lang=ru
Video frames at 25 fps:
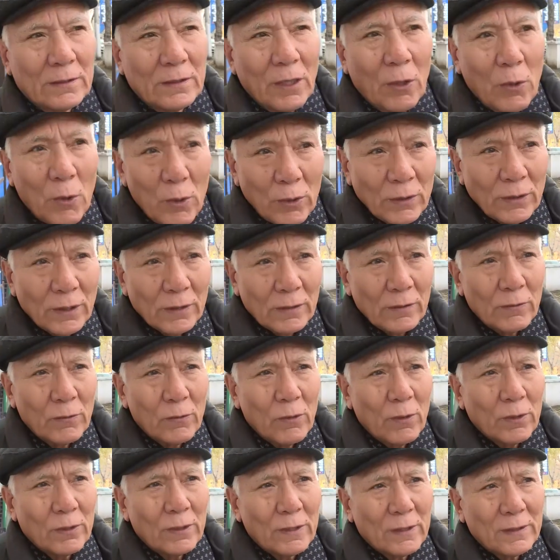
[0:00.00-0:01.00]
Доход этого
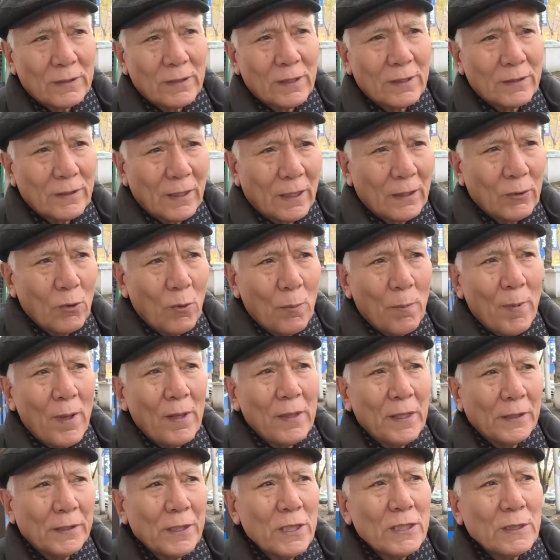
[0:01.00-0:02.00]
года Казахстана
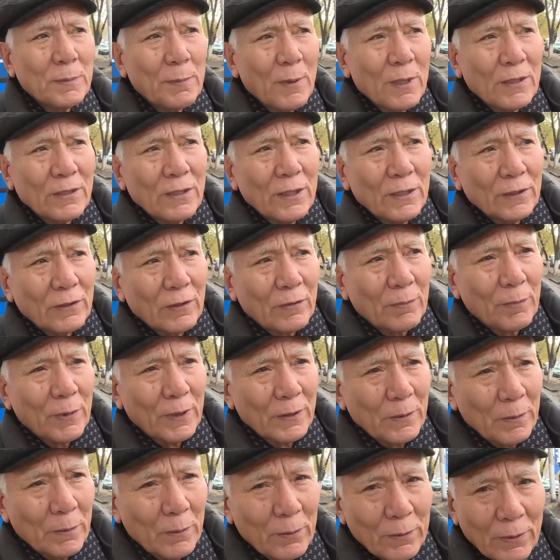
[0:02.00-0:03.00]
упал на 30%,
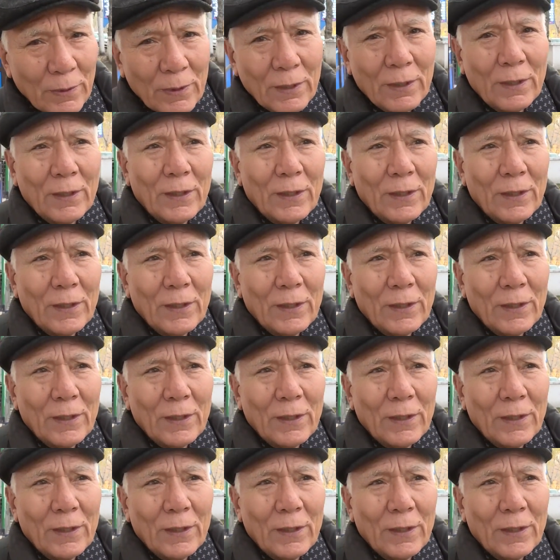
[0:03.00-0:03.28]
поэтому,